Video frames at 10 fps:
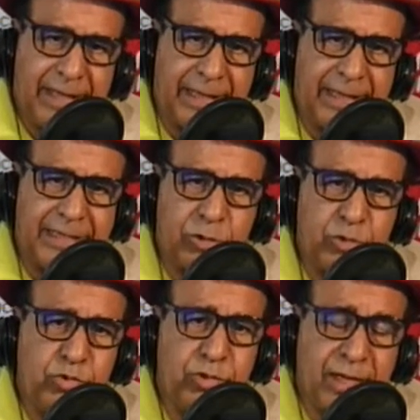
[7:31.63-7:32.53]
Et,
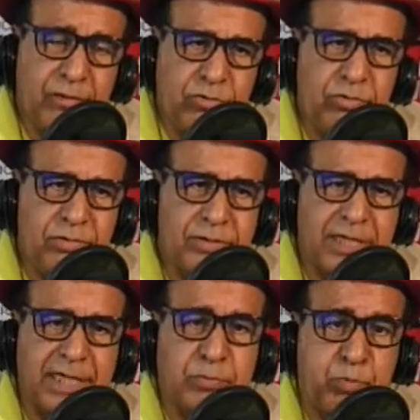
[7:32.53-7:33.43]
tout d'un coup,
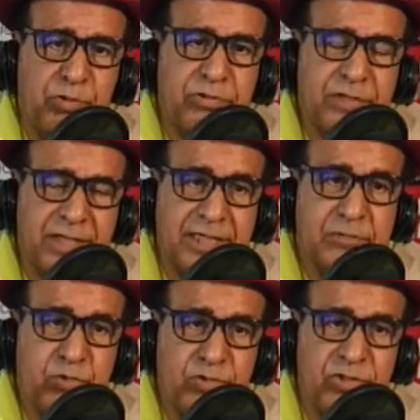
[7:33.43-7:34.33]
ça explose.
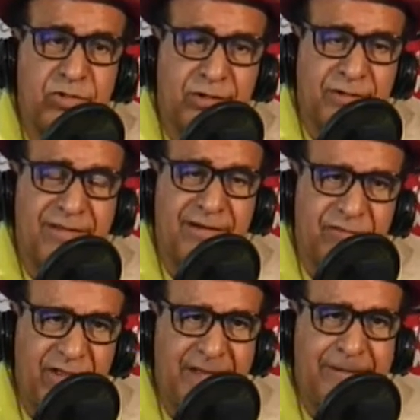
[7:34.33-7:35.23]
Explosion quand il
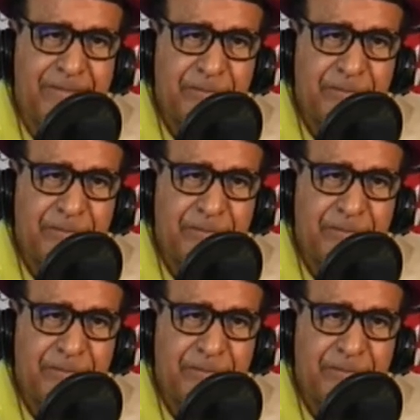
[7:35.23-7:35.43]
vient.